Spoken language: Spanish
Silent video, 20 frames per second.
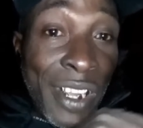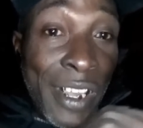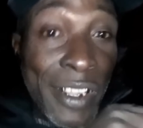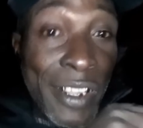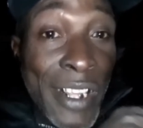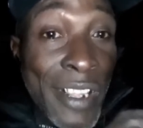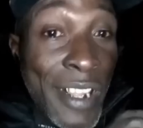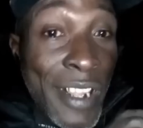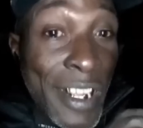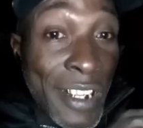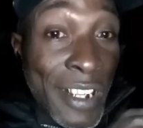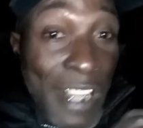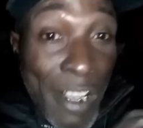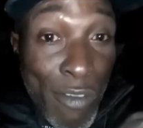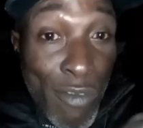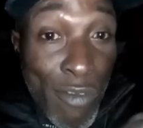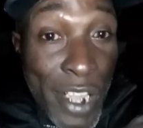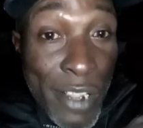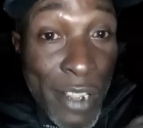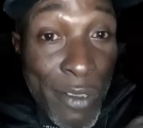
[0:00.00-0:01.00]
que esté en
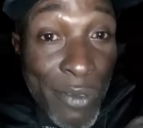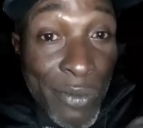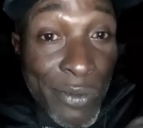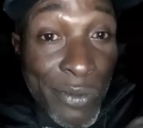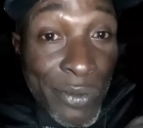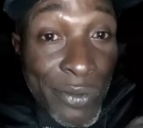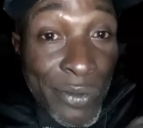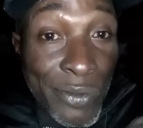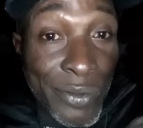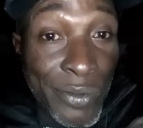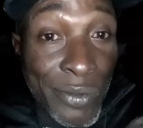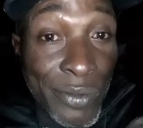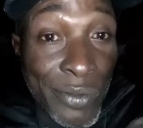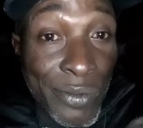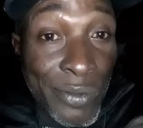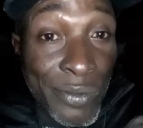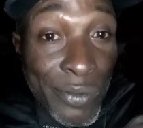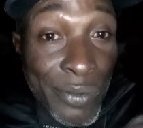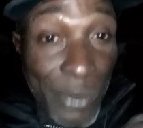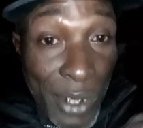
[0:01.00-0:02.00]
desacuerdo
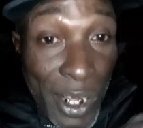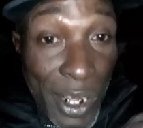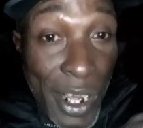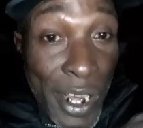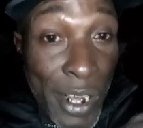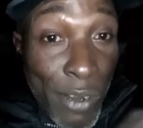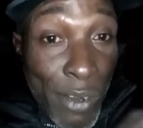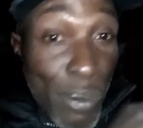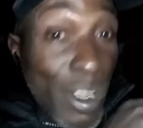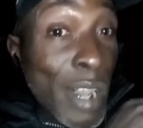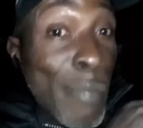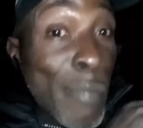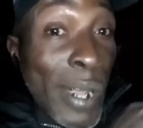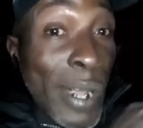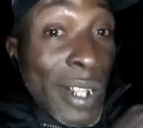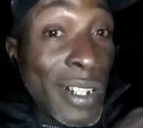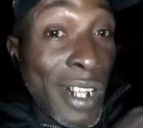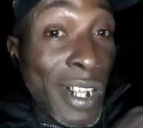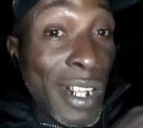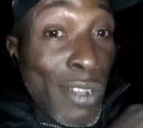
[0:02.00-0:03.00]
¿eh? con el
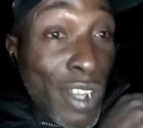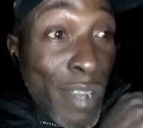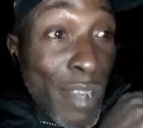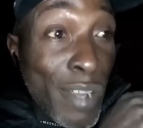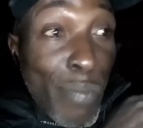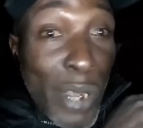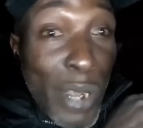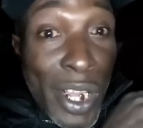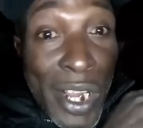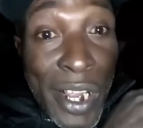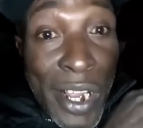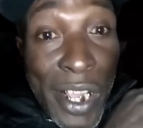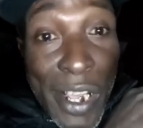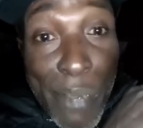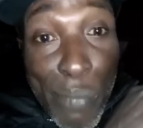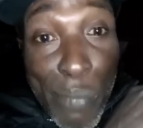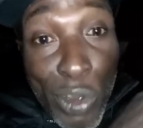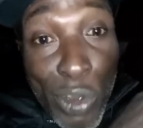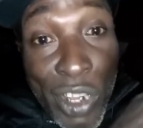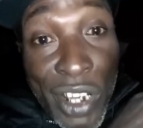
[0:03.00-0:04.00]
partido que impera en
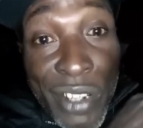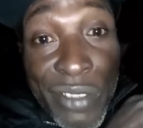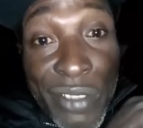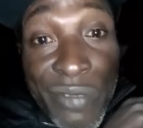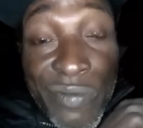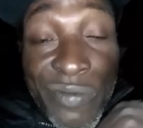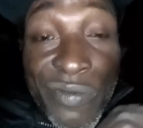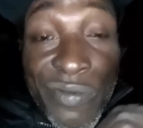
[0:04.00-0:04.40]
el poder.